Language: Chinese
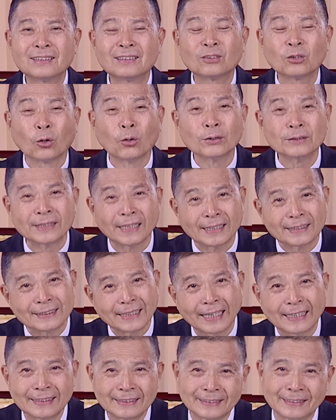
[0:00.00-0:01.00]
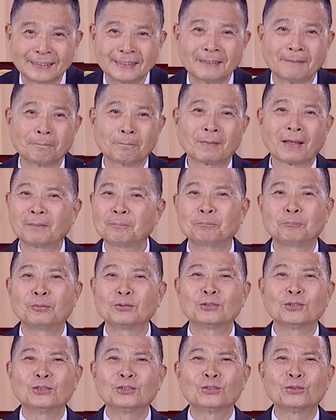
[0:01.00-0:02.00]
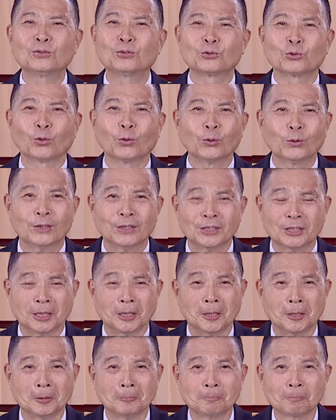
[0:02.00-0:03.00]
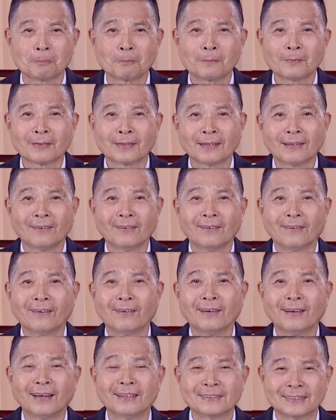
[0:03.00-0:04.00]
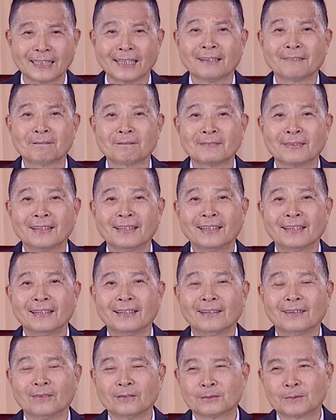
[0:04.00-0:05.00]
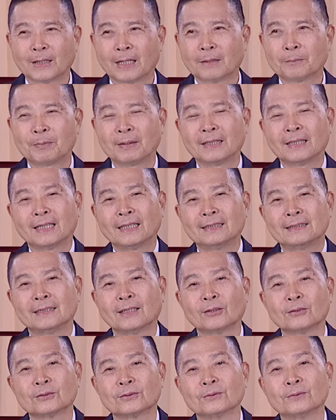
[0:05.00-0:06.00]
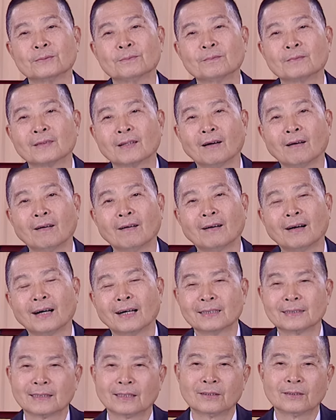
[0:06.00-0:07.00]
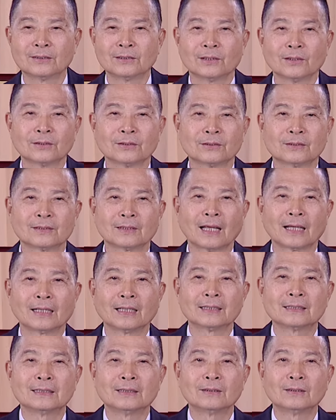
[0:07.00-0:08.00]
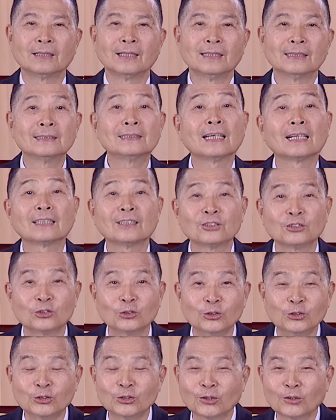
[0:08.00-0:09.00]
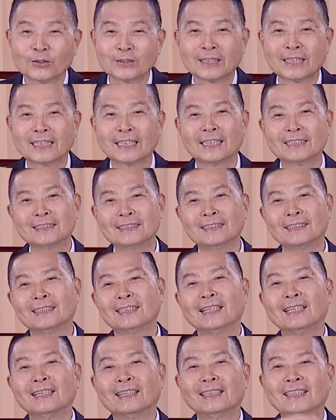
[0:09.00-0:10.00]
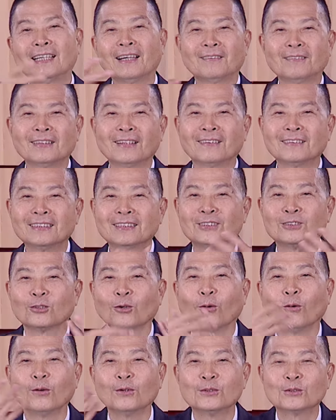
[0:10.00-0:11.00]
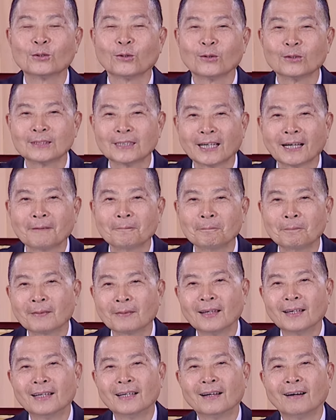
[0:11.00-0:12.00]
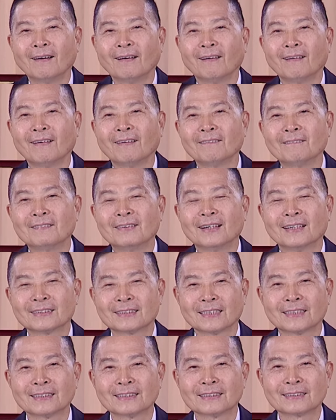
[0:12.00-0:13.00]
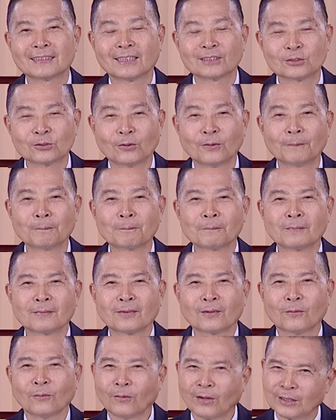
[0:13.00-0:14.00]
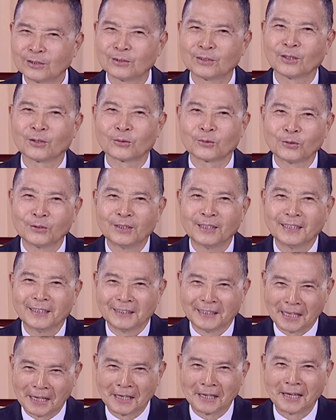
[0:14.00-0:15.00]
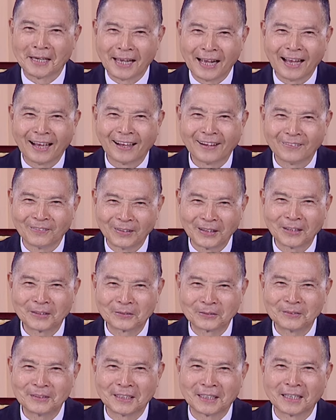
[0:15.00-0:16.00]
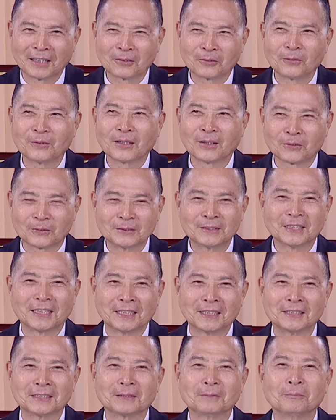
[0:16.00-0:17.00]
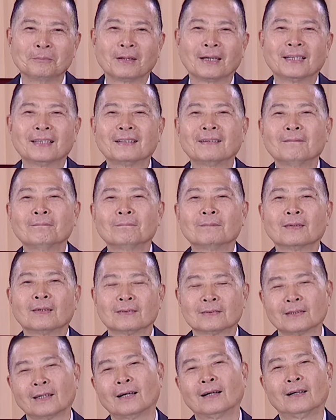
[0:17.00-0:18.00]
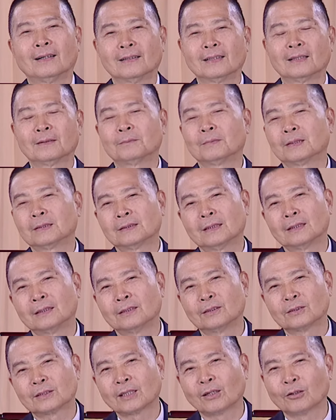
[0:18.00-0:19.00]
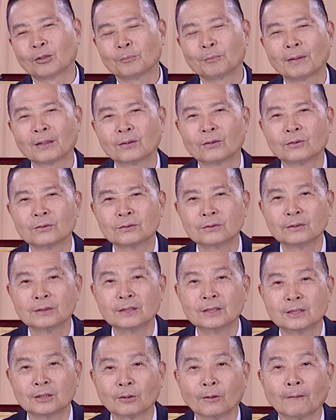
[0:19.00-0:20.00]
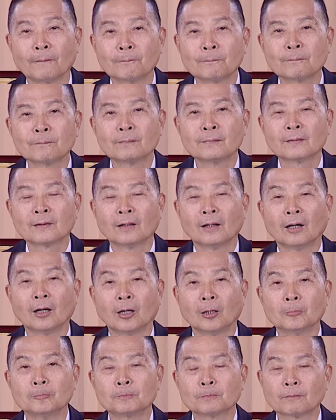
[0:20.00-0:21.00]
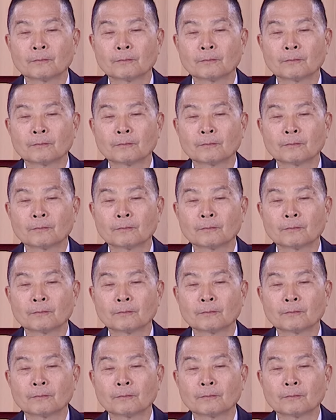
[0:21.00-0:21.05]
同学在一起的，他不认识所有的人了，哦，这样，我常常陪他一小时，哦啊，然后就带他去下课十分钟，带他去尿尿，去走一走，这样，哦，啊，他他说，我还是要跟爷爷啊，我要跟阿公要跟在你身边。他说好，那马上你就到了办公室去坐，好。